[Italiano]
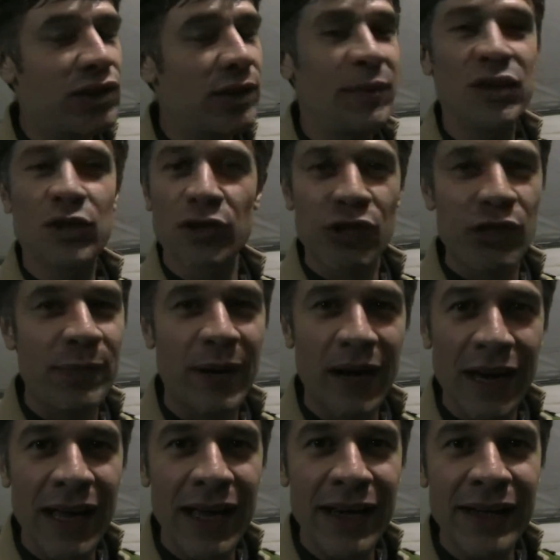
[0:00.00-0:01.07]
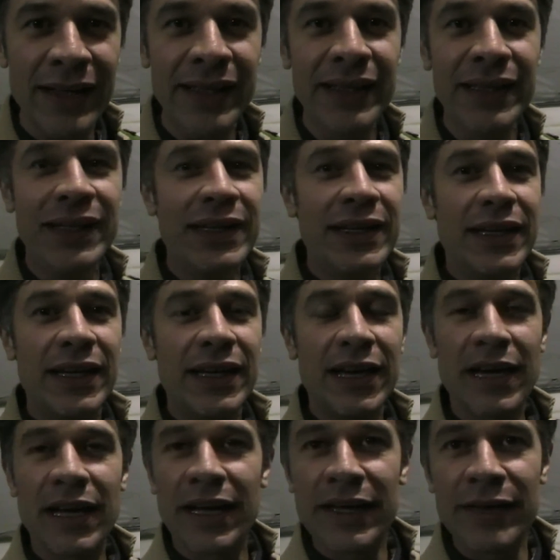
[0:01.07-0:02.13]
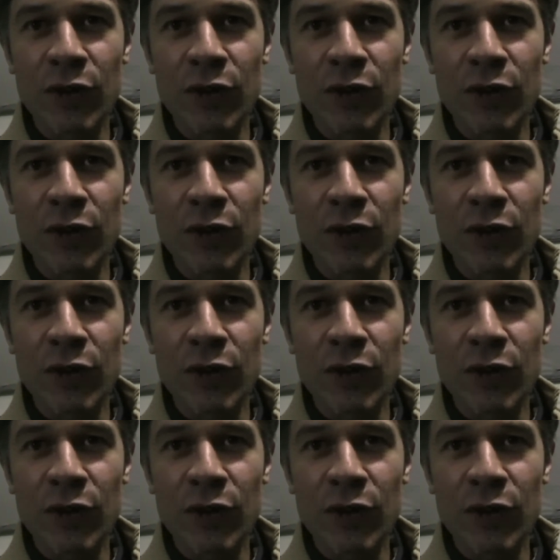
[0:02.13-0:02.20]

C'è bisogno di parlarne, eh,